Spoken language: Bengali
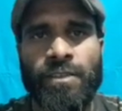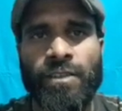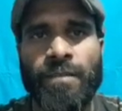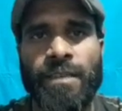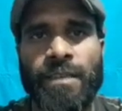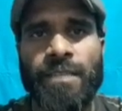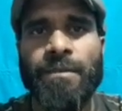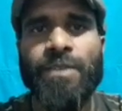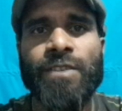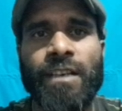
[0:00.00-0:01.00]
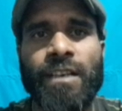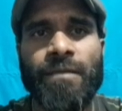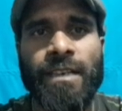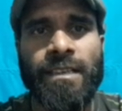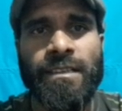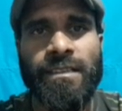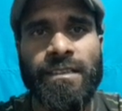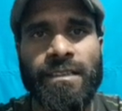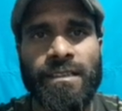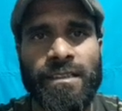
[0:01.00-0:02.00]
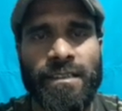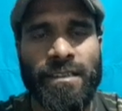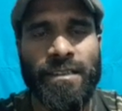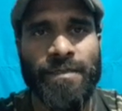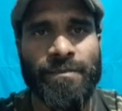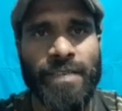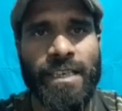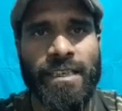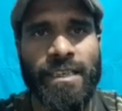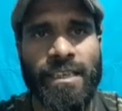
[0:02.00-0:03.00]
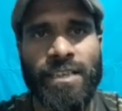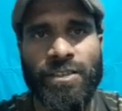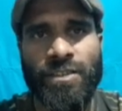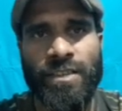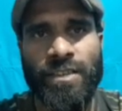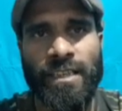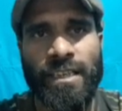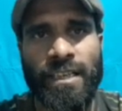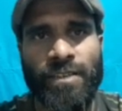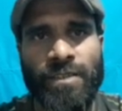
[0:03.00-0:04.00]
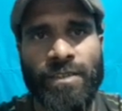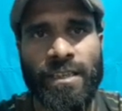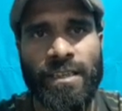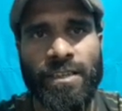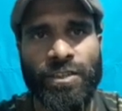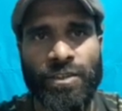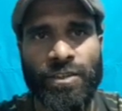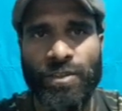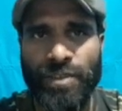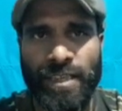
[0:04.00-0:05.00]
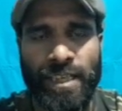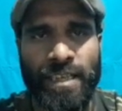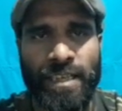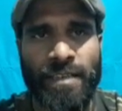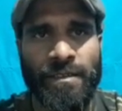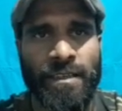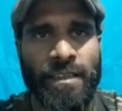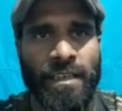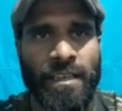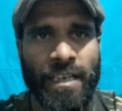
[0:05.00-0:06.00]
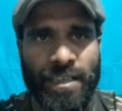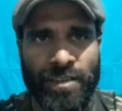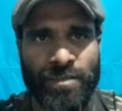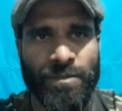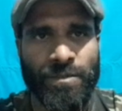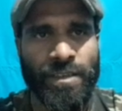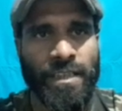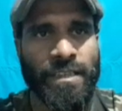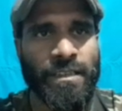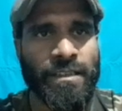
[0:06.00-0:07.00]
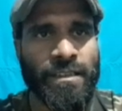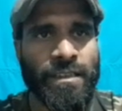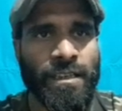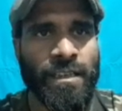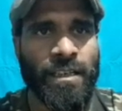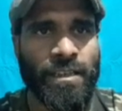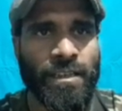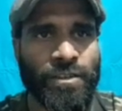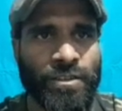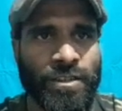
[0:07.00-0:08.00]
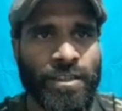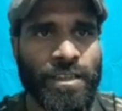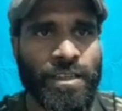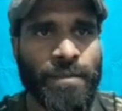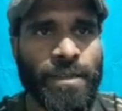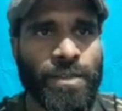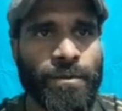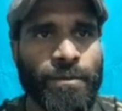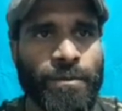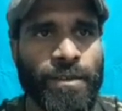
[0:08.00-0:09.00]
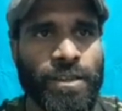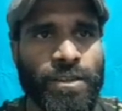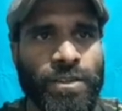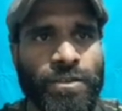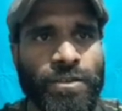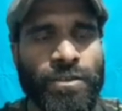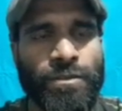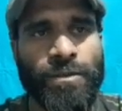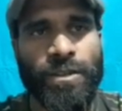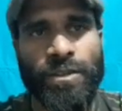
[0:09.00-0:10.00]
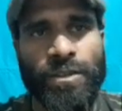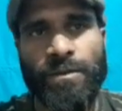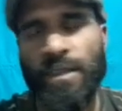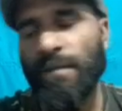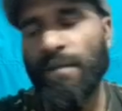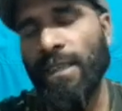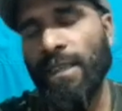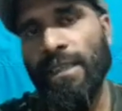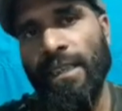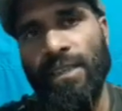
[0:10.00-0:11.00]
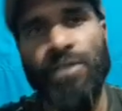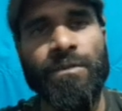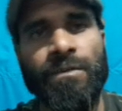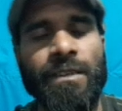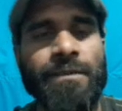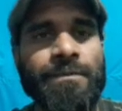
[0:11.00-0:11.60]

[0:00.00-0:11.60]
ছয় নম্বর আছে বিদ্যুৎ হেল্পার আট হাজার আটশোশো থেকে একুশ হাজার তিনশো দশ টাকা আঠারোতম গেট সংশ্লিষ্ট কাজে বাস্তব অভিজ্ঞতা ন্যূনতম অষ্টম শ্রেণী পাস থাকতে হবে